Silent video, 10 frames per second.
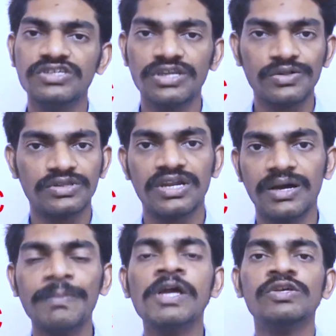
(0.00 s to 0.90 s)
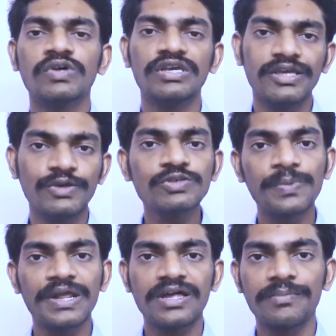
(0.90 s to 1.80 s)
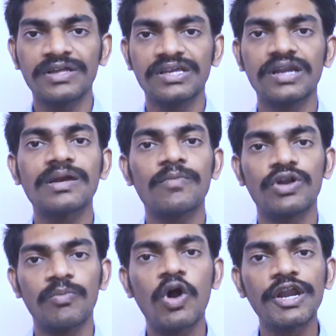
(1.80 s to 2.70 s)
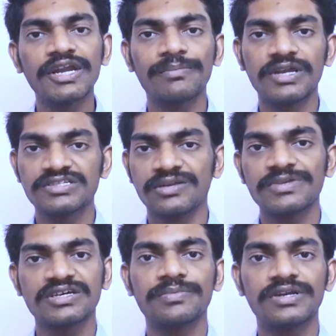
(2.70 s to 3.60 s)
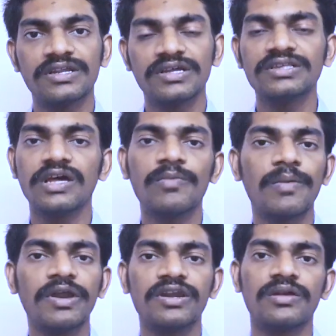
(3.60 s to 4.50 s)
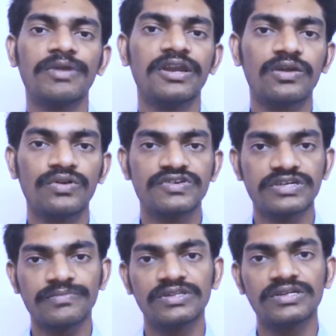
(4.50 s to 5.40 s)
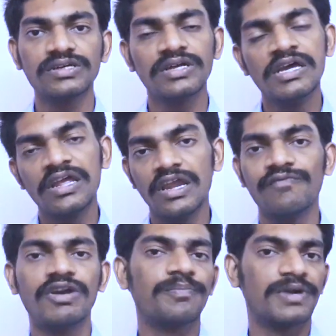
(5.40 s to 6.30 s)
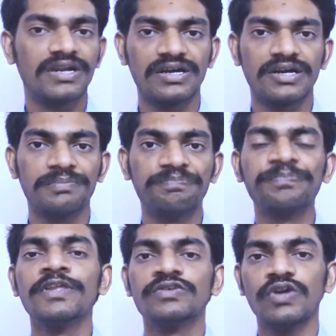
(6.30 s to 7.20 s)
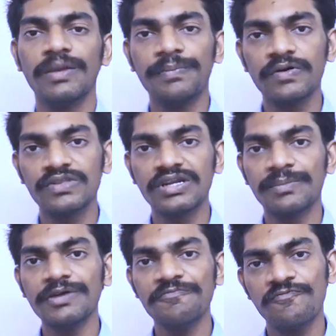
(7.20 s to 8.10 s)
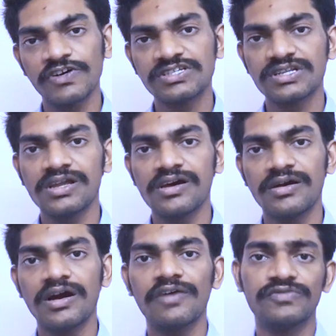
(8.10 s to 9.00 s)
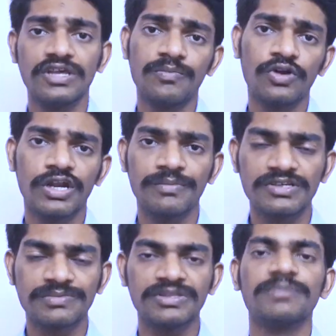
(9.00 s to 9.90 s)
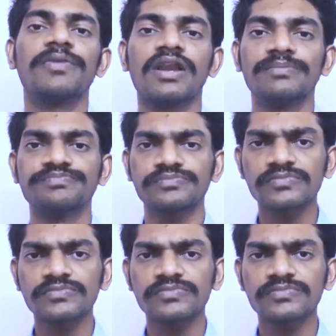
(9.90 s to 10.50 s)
ஜீரோ துலா ஸோ இதை யூஸ் பண்ணி தான் பார்த்தீங்கன்னா நம்மளோட பாடி டெம்பரேச்சரை மெஷர் பண்ணுறதுக்கு தெர்மாமீட்டர் அப்படின்ற ஒரு விஷயம் வந்துட்டு இன்வென்ட் பண்ணாங்க ஸோ இப்போ வந்துட்டு நம்ம ஃபர்ஸ்ட் லா ஆஃப் தெர்மோடைனமிக்ஸை பற்றி பார்க்கலாம்